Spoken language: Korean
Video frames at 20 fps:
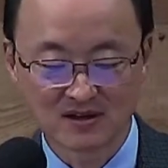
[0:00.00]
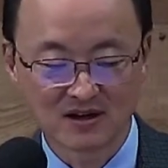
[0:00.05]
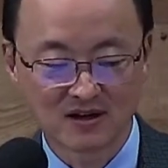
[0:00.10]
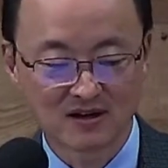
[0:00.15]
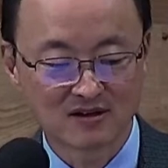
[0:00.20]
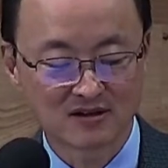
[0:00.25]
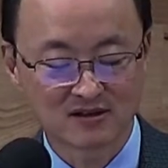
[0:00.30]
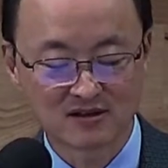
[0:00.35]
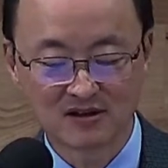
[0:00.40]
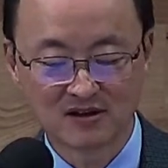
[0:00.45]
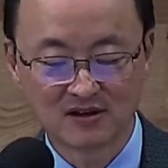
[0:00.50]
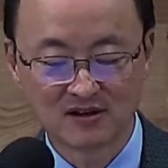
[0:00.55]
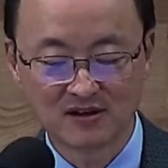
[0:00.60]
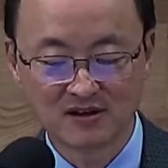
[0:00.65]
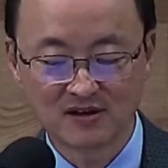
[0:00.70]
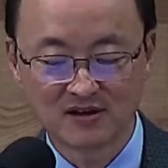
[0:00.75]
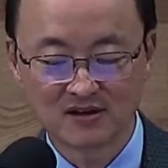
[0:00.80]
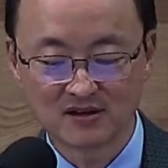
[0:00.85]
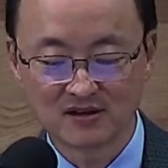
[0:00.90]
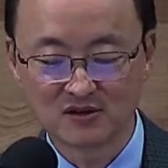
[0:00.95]
어,
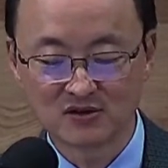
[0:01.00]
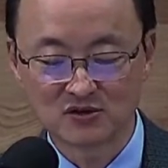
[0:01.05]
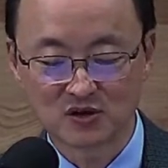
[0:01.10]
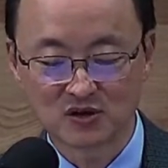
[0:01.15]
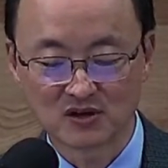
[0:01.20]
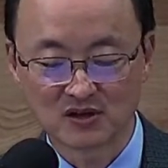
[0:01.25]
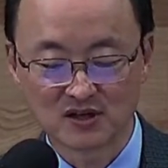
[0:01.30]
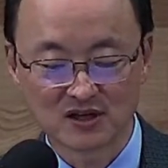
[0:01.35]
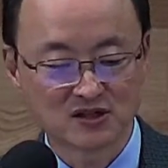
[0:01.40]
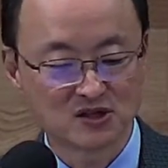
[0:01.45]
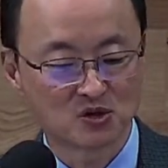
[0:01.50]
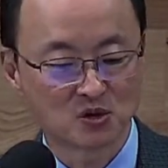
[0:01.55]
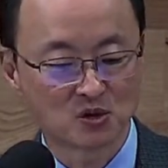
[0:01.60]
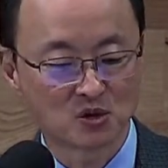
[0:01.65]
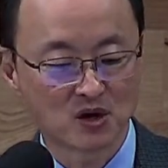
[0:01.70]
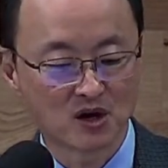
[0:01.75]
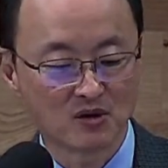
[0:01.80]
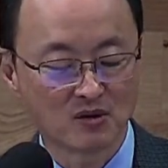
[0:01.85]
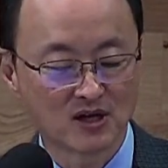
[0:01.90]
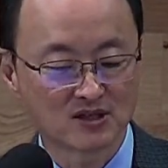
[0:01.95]
그들이 예수께로 다시
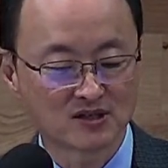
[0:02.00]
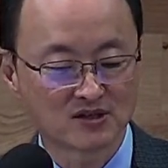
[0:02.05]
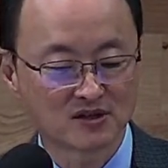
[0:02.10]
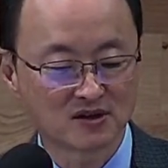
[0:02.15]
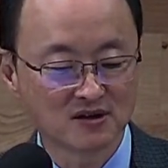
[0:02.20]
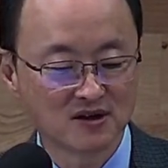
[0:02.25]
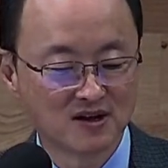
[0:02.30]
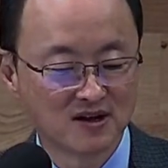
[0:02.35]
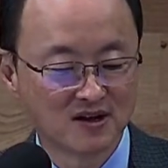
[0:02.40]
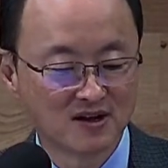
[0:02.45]
돌아와서